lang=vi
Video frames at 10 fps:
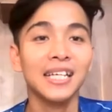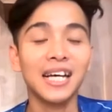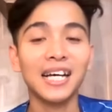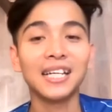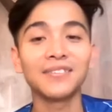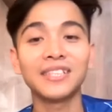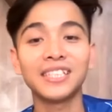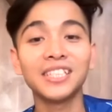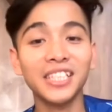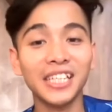
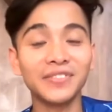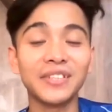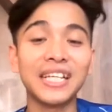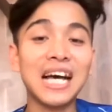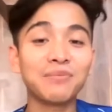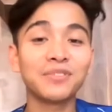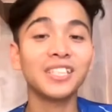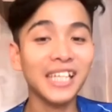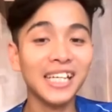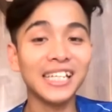uh, chương trình Việt Nam
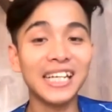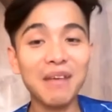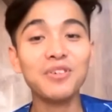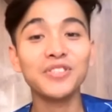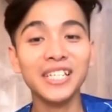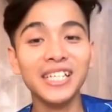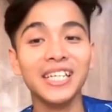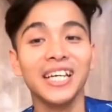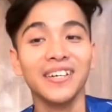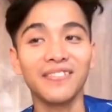Got Talent
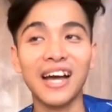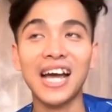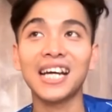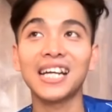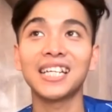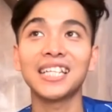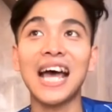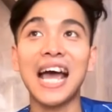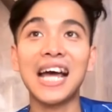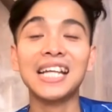FLG và uh,
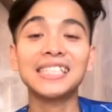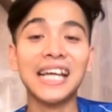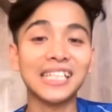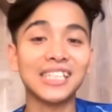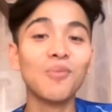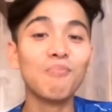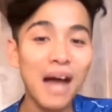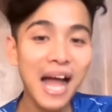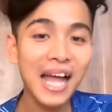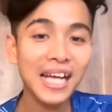đã giành
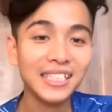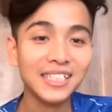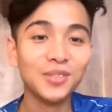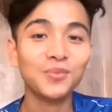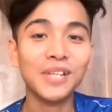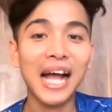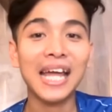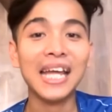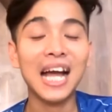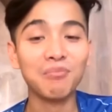top 3 trong
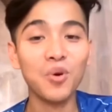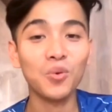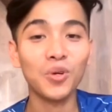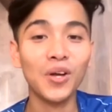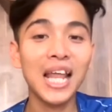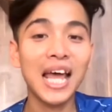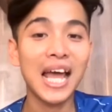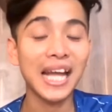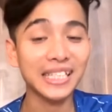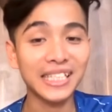cái hạng mục đó
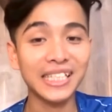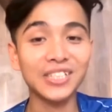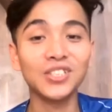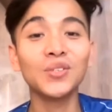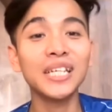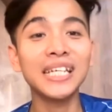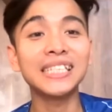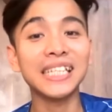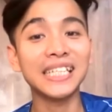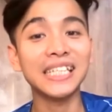là hành trình
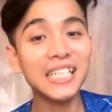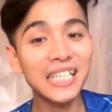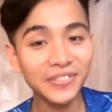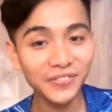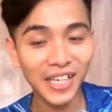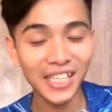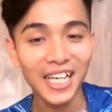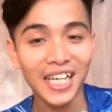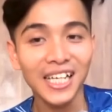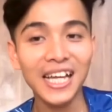yogi trên đất đất Phật.
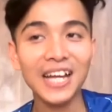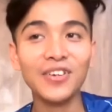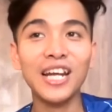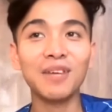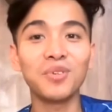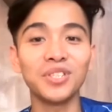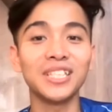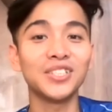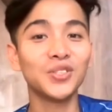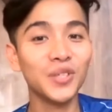Harry là một
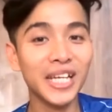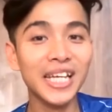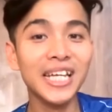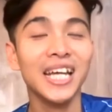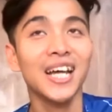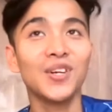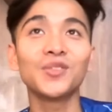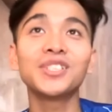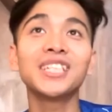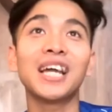người yogi
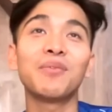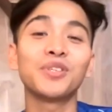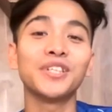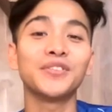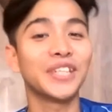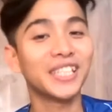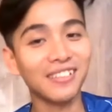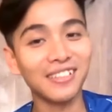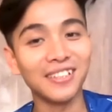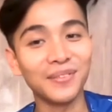cũng như là một người Phật
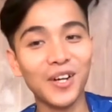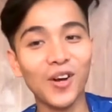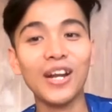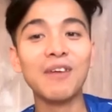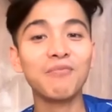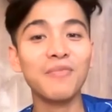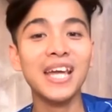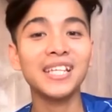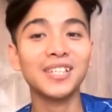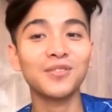tử mà có đam
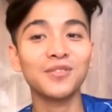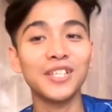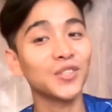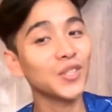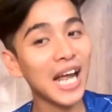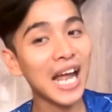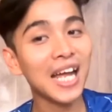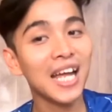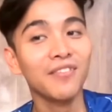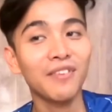mê trong về
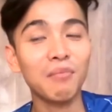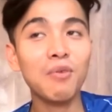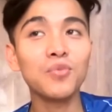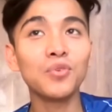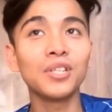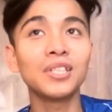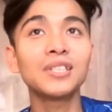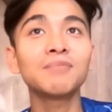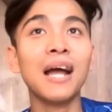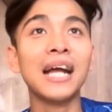yoga và mong
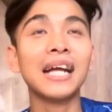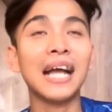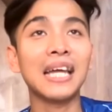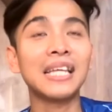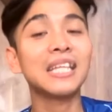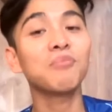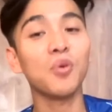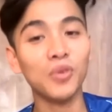muốn mang cái tiết mục